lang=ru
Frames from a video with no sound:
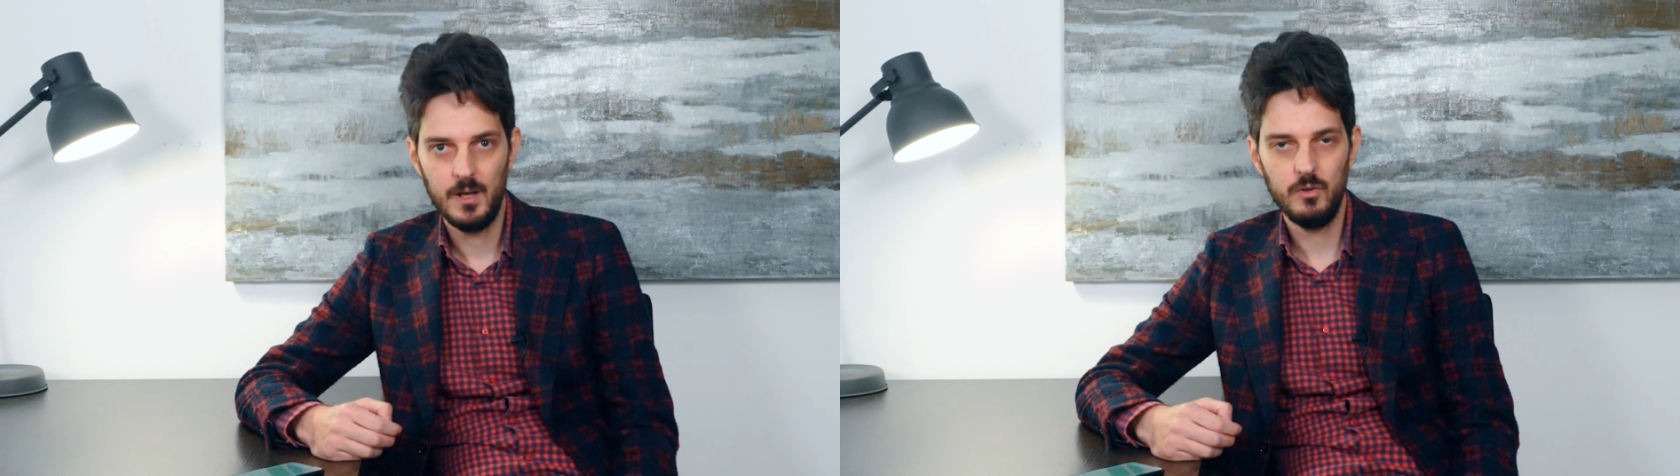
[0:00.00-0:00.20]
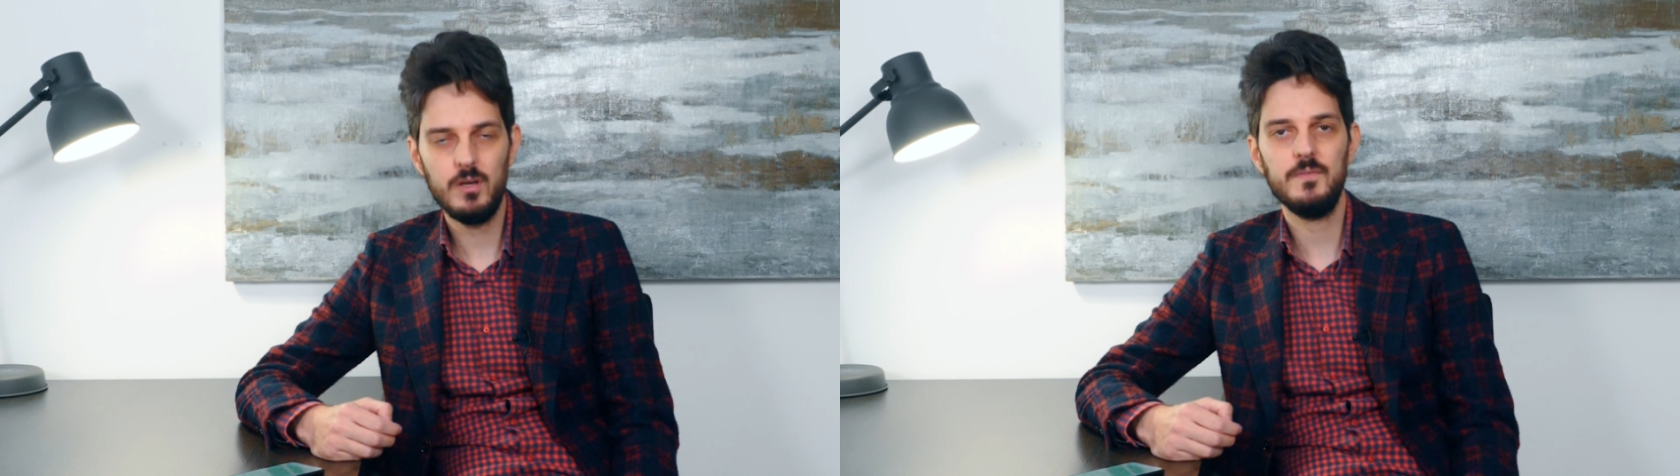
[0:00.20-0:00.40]

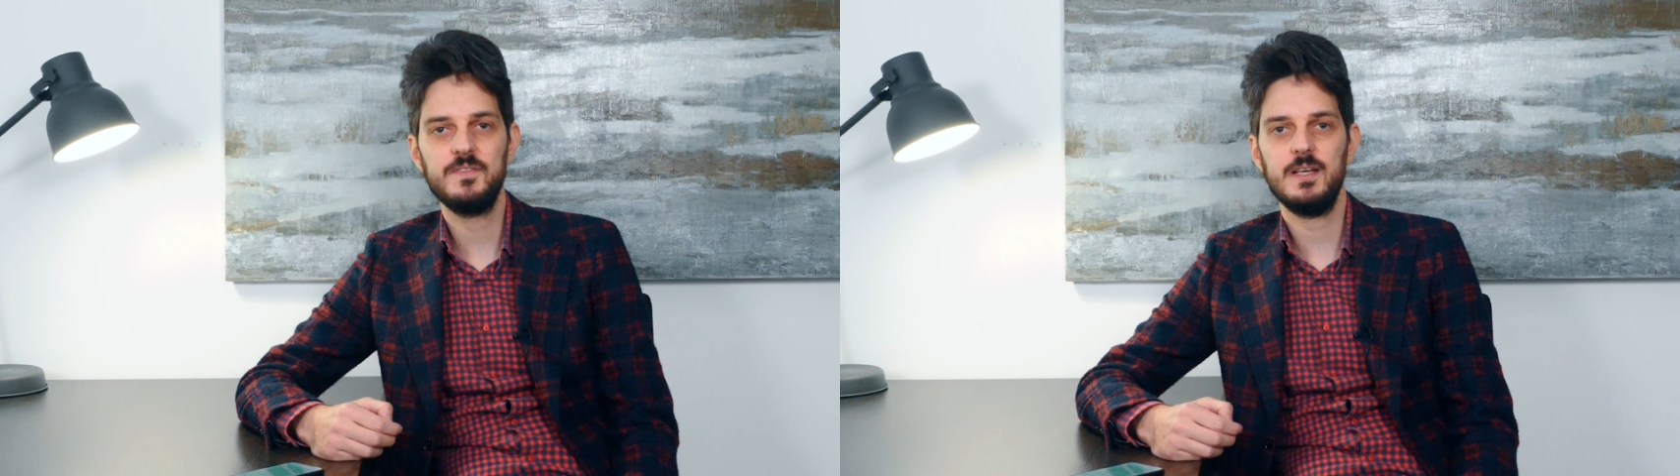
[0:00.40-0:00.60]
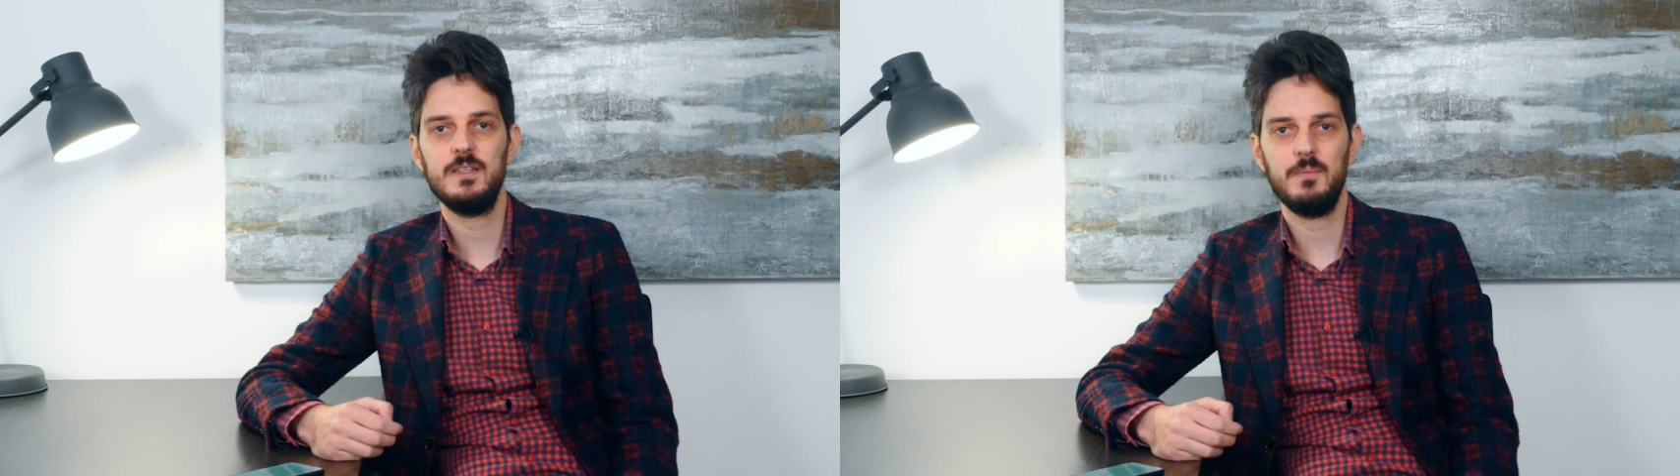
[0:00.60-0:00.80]
Ну и
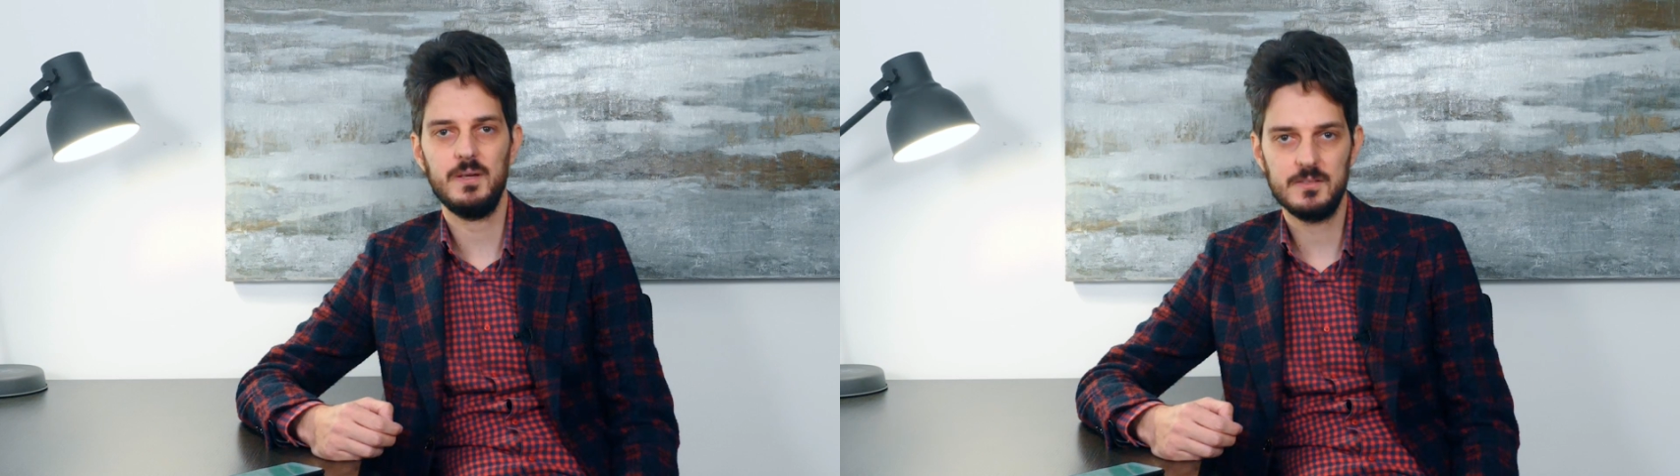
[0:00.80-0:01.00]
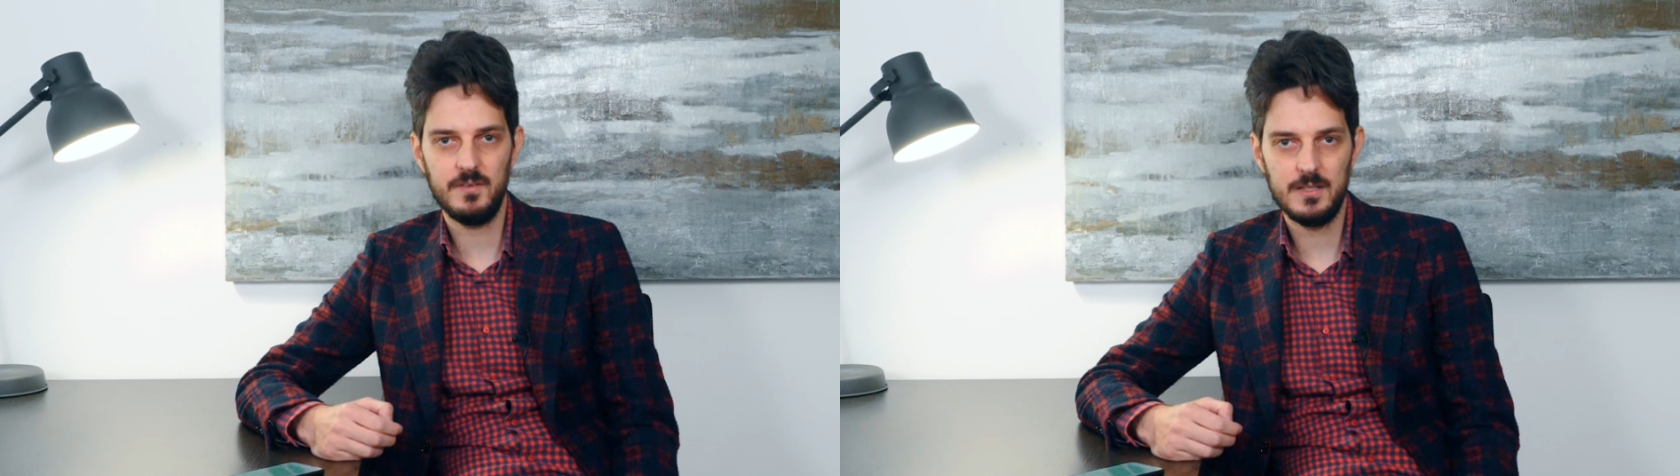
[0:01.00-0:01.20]
в центре
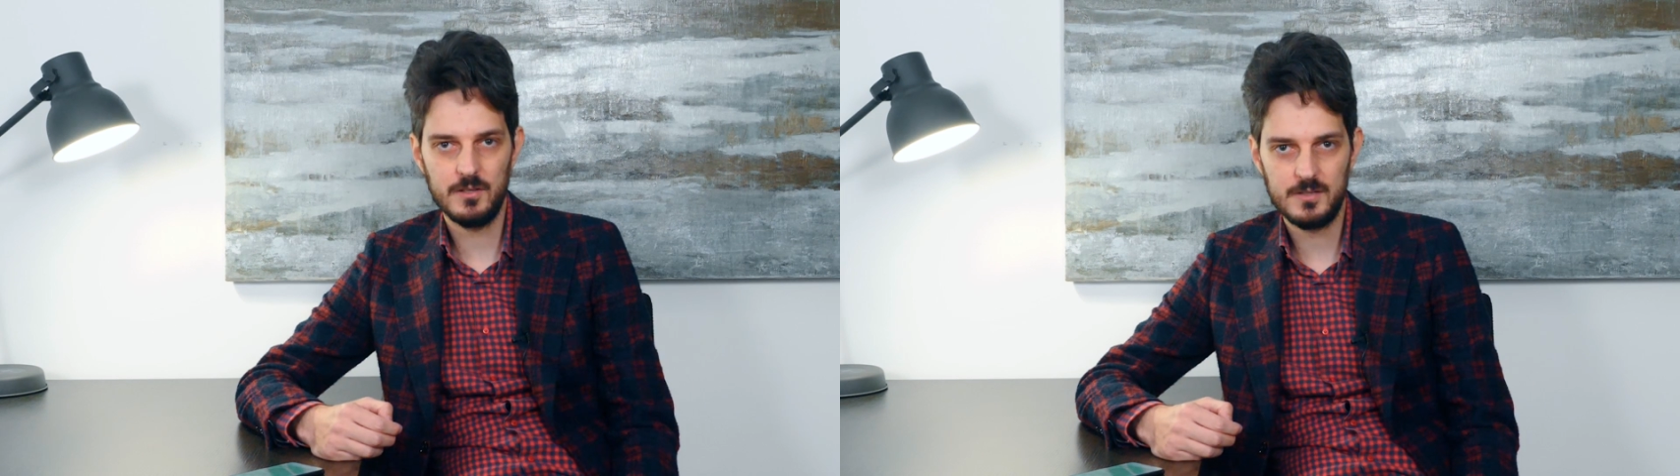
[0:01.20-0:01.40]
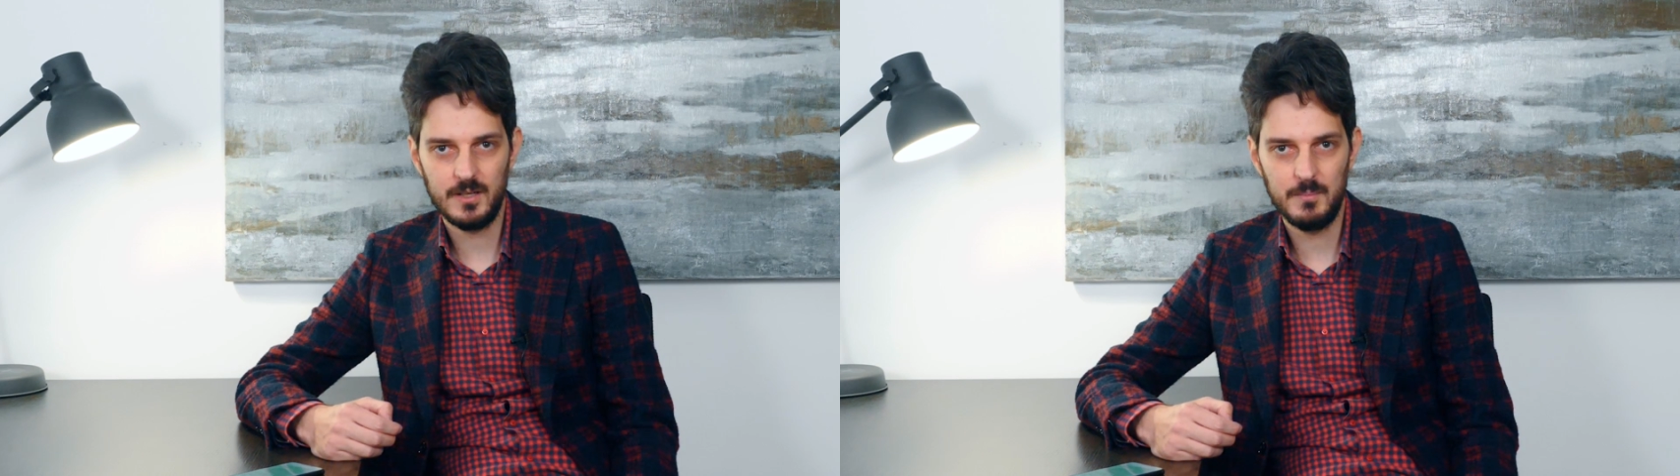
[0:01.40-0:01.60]
Москвы
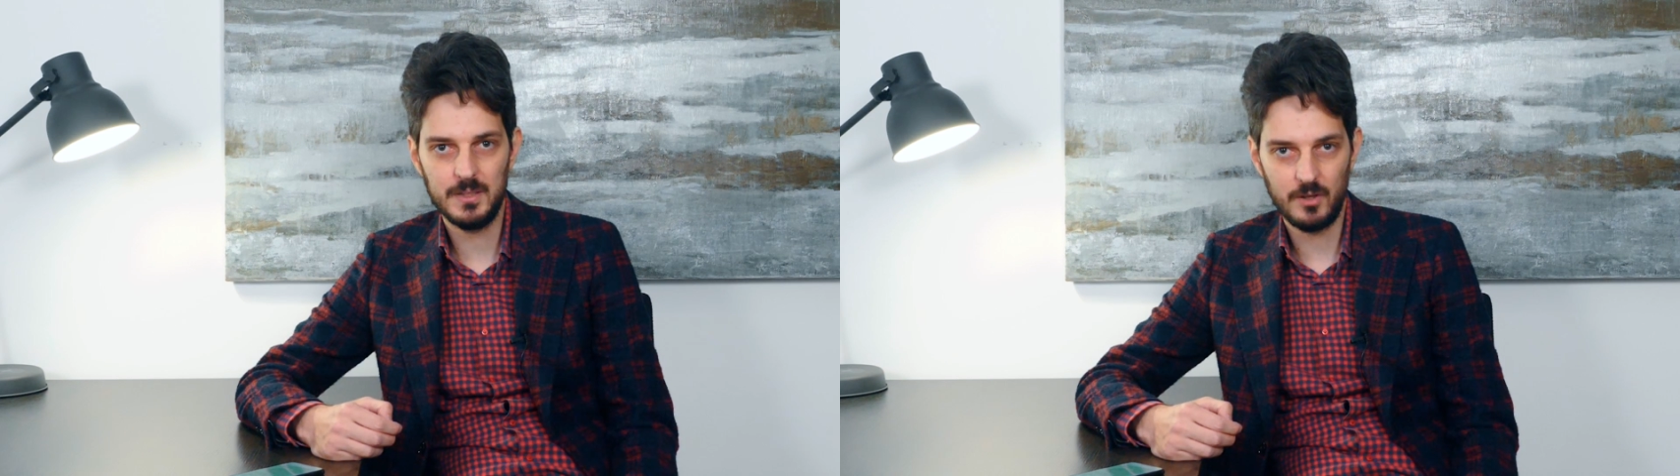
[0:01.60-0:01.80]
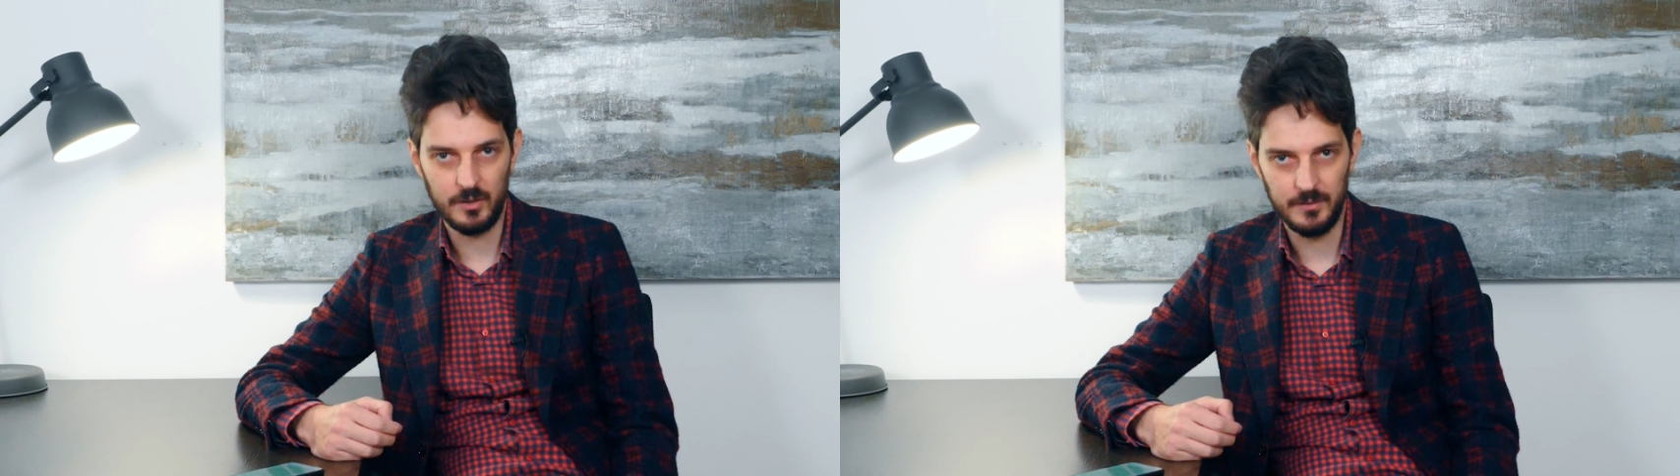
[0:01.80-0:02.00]
идет Сергей
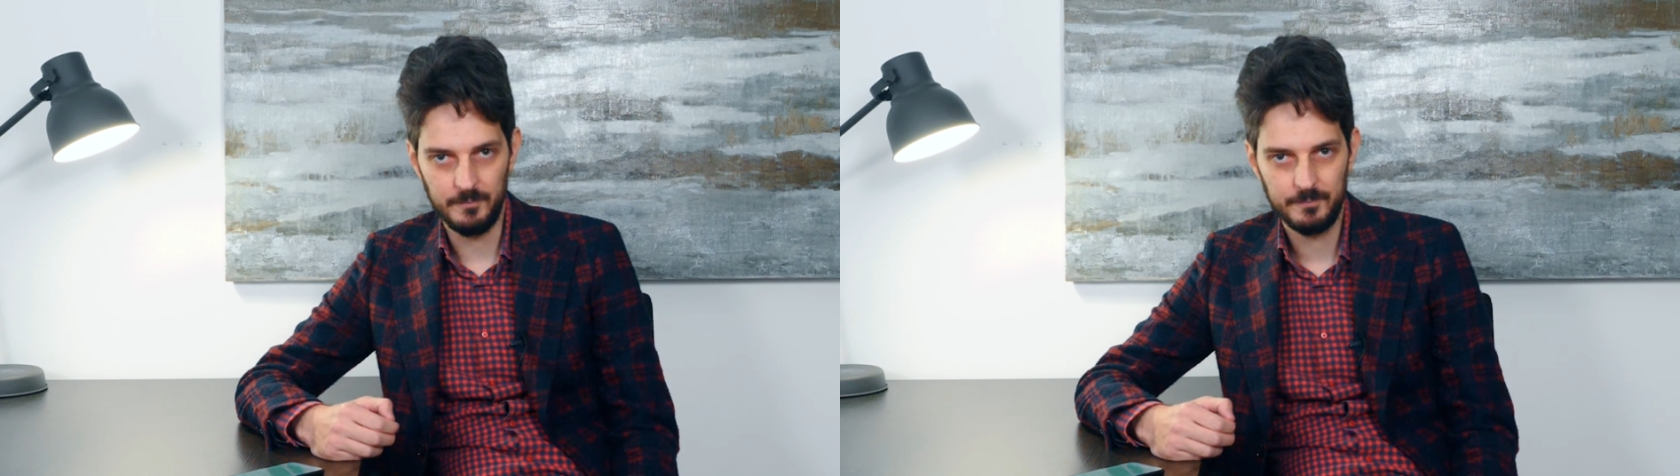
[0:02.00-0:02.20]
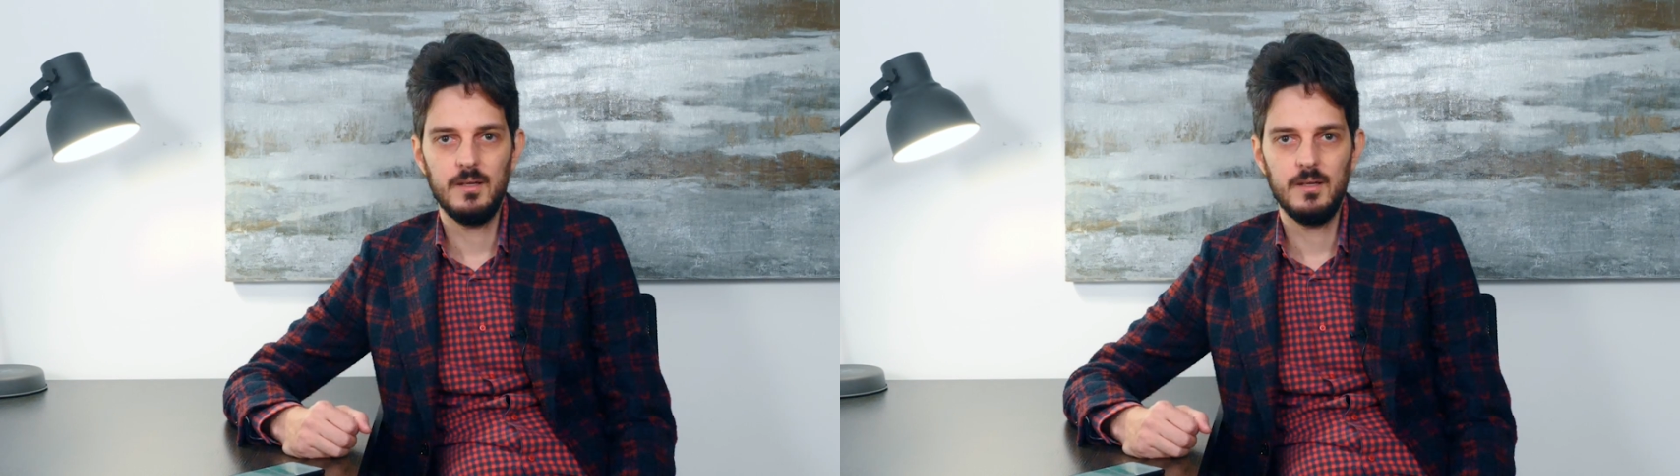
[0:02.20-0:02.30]
Митрохин.